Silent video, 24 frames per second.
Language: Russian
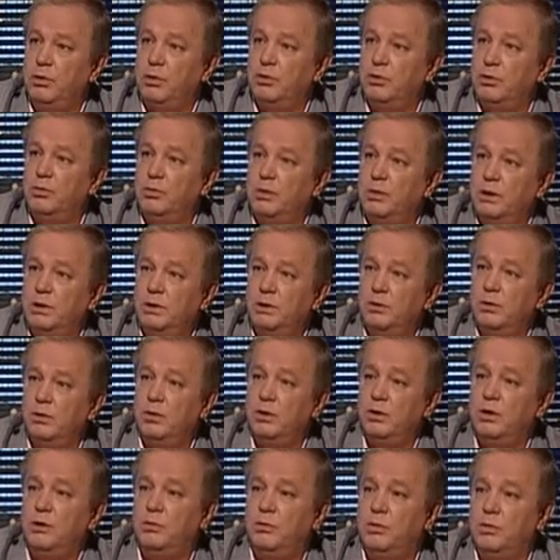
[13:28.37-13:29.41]
потом на
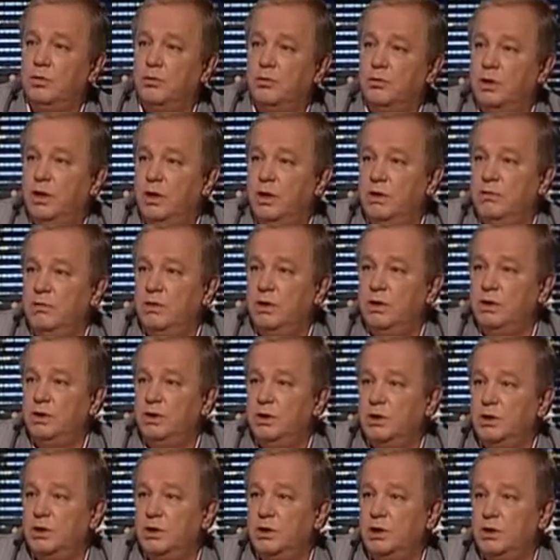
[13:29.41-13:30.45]
терне, потом на ривере
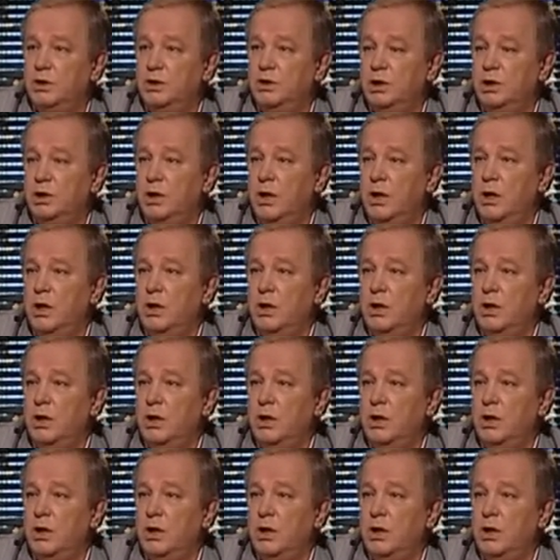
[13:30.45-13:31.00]
чек-чек-чек.